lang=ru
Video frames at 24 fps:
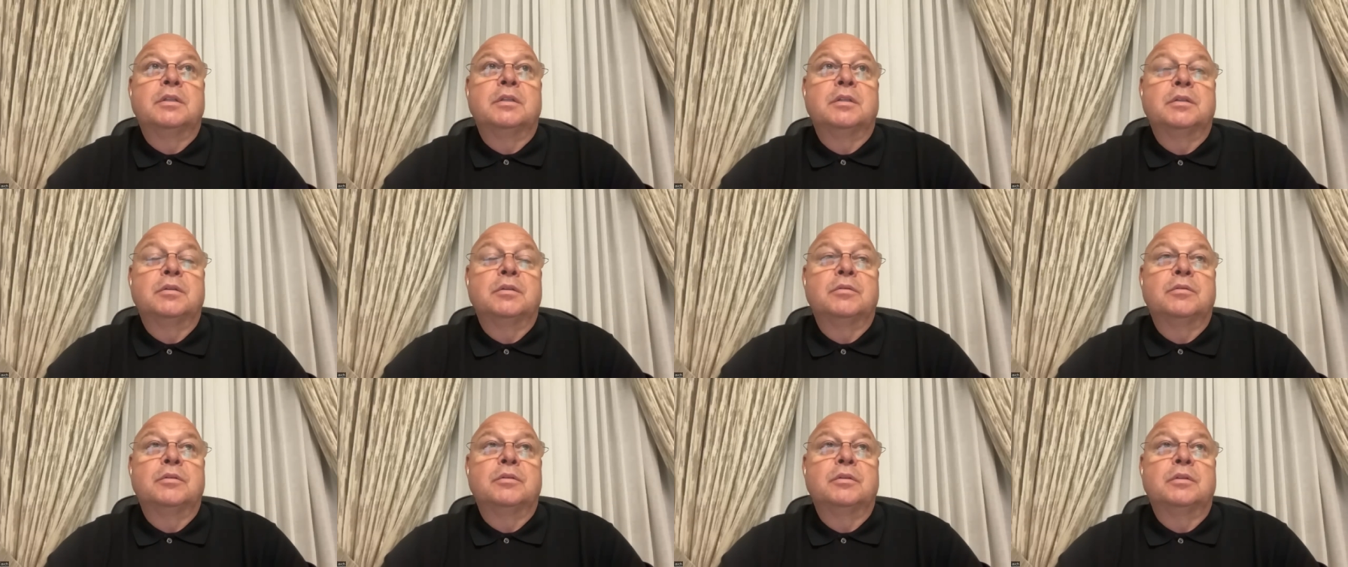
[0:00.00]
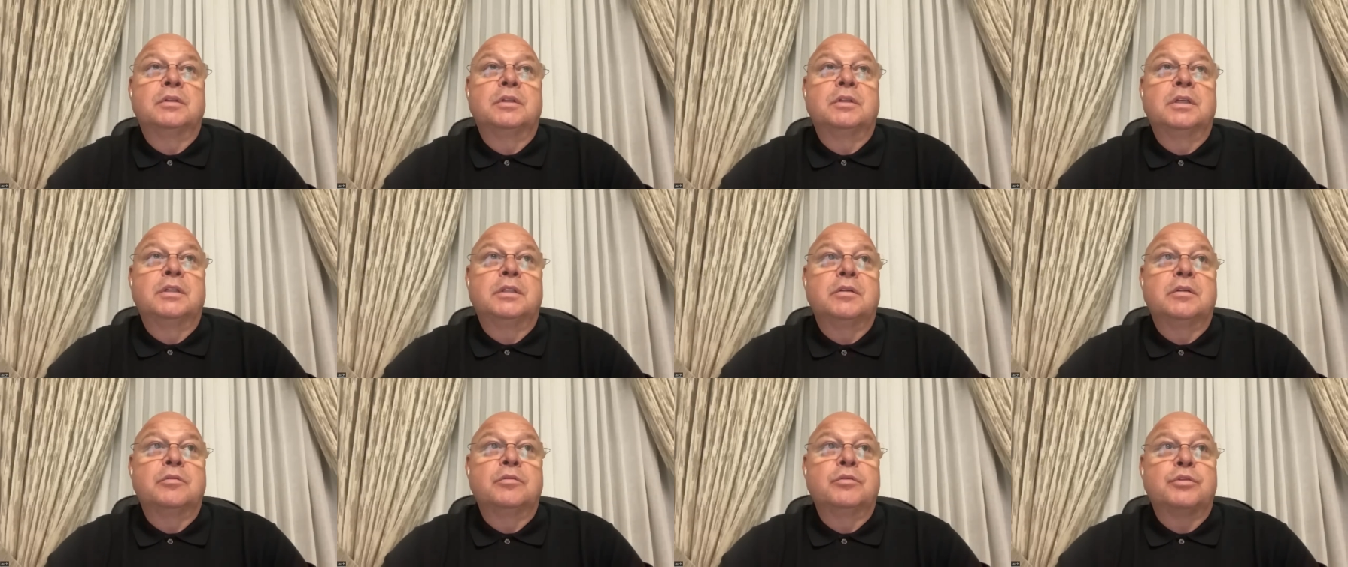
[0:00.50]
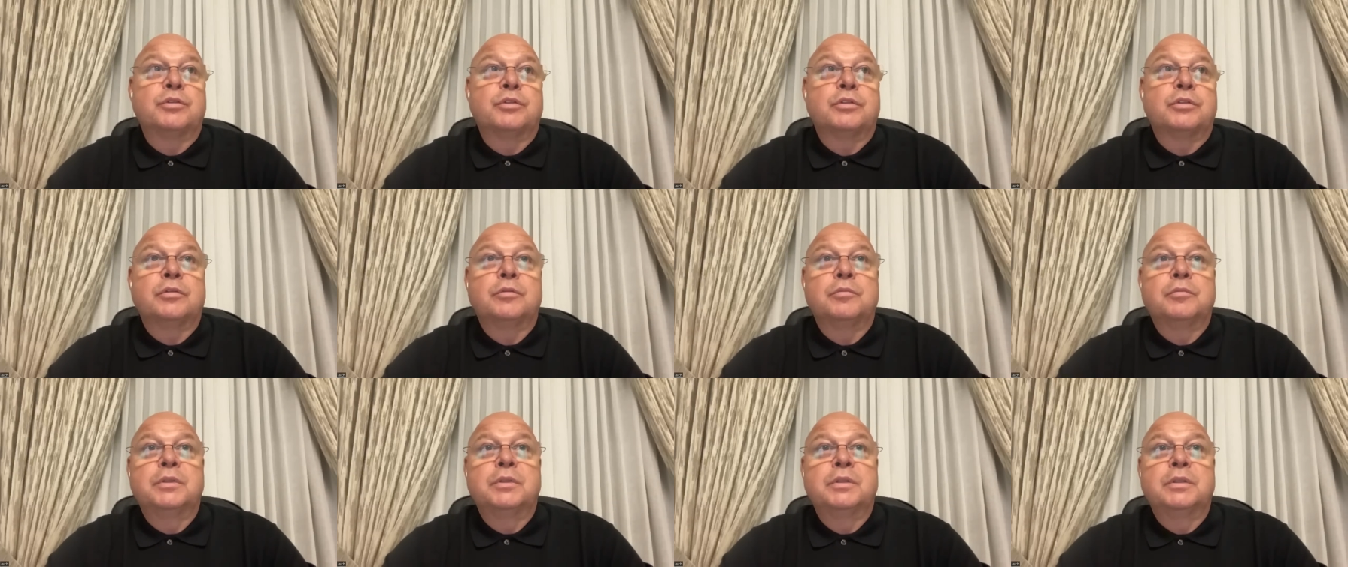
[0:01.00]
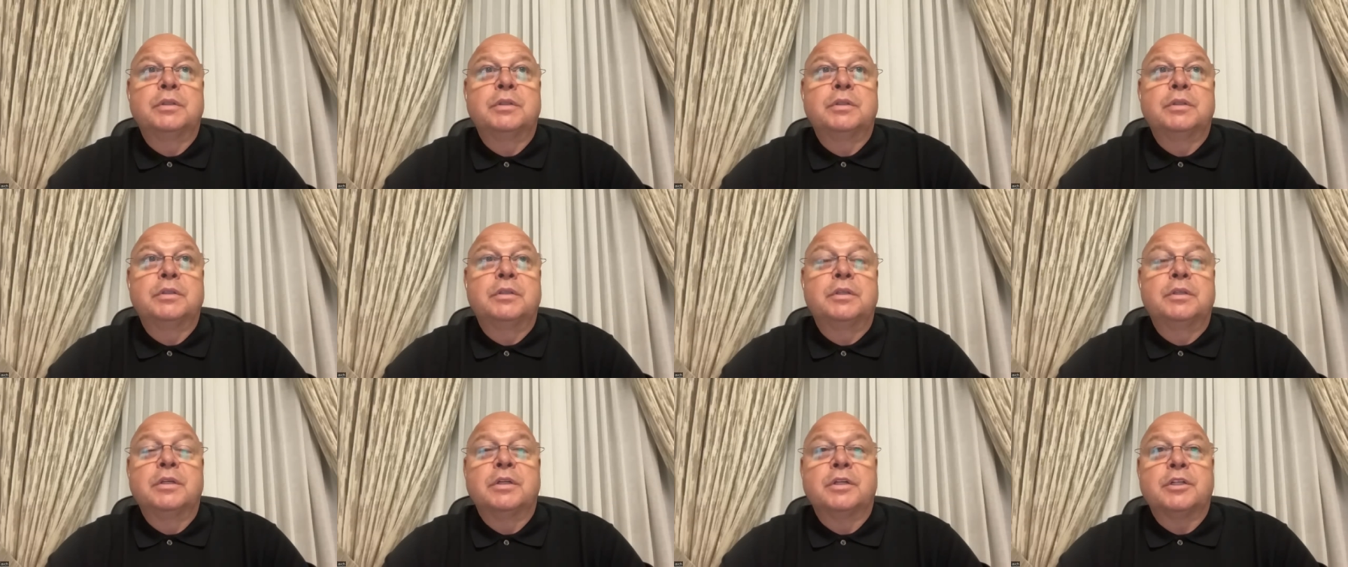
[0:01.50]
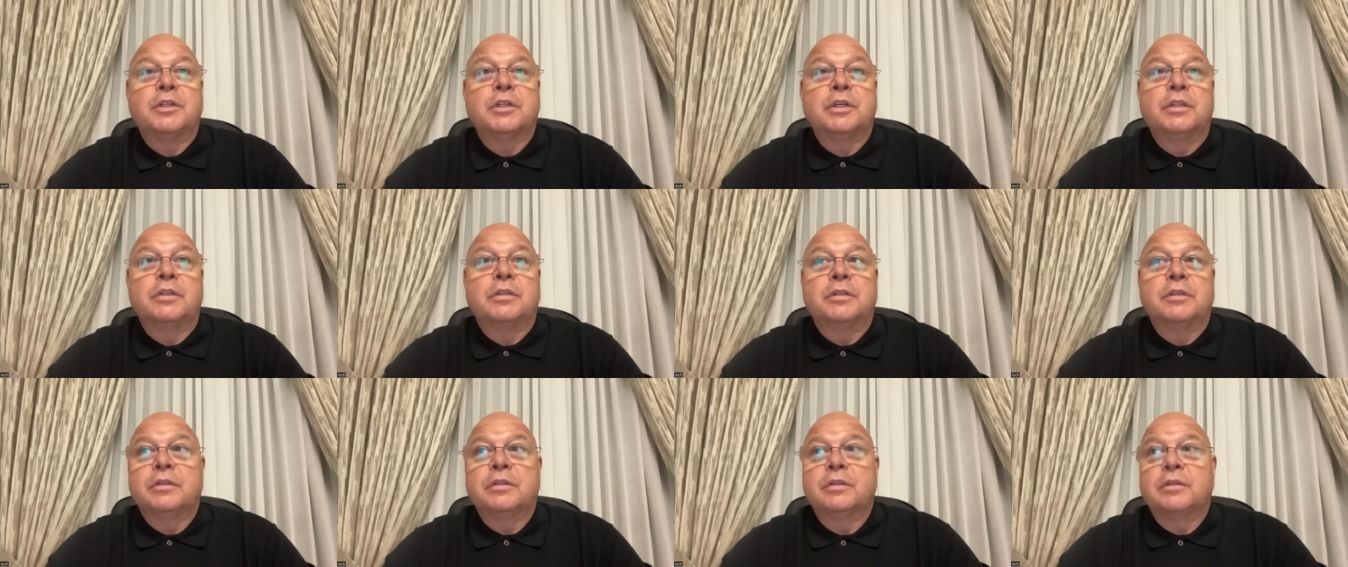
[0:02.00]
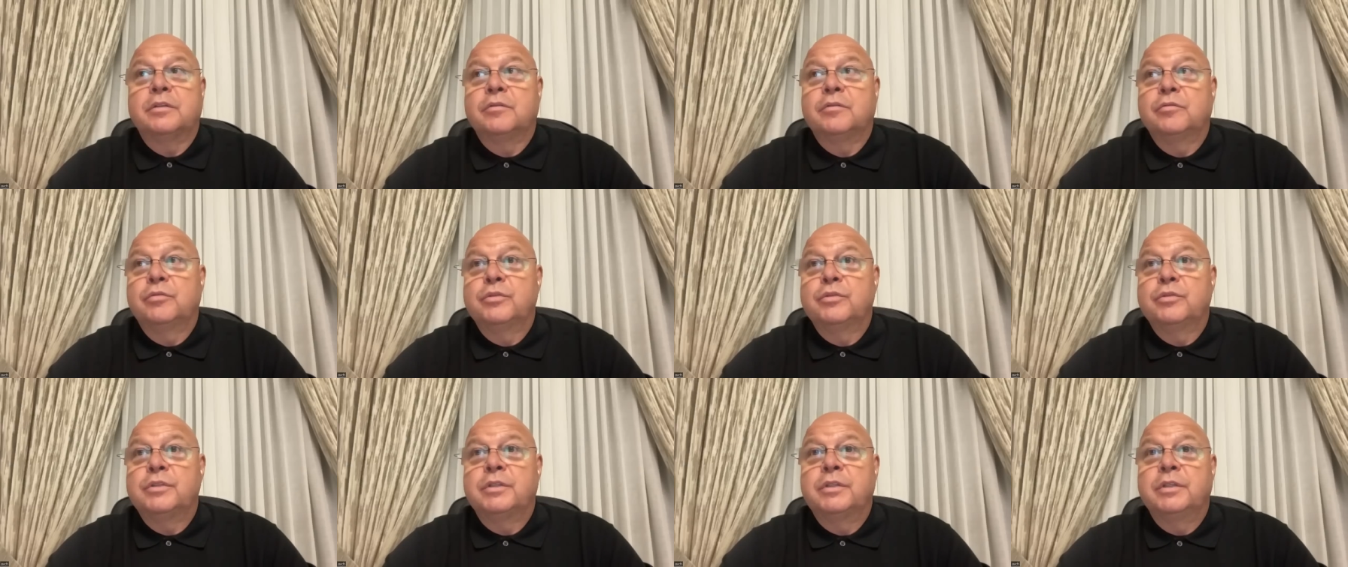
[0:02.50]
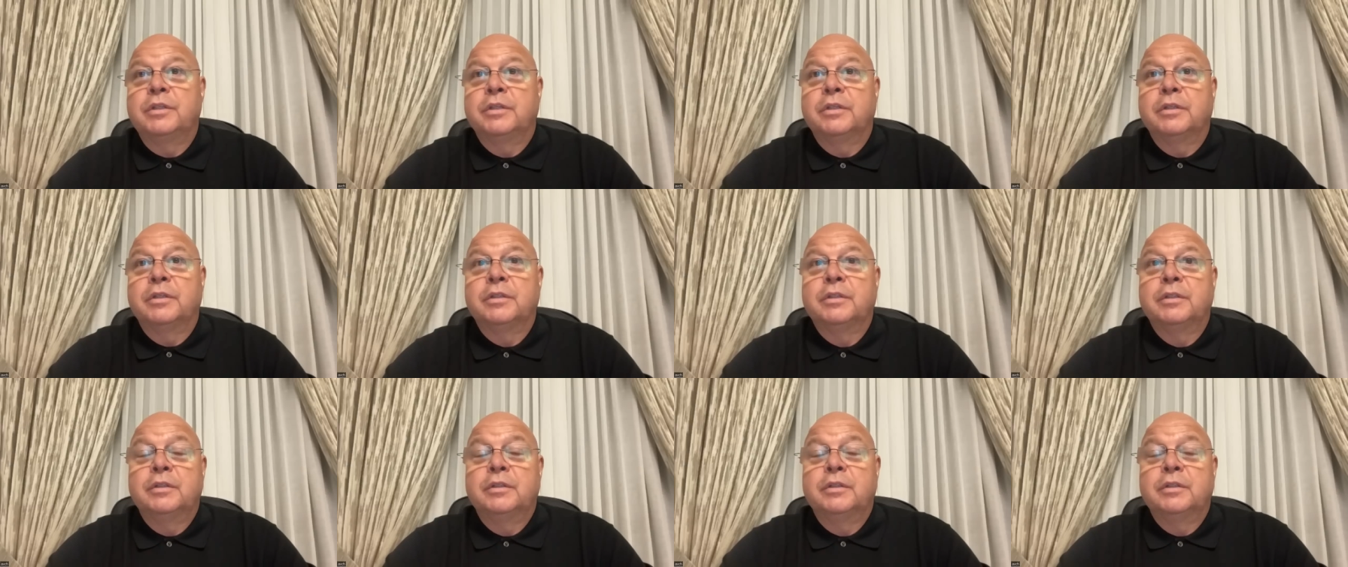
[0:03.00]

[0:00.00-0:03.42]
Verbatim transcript: но для того, чтобы держать в узде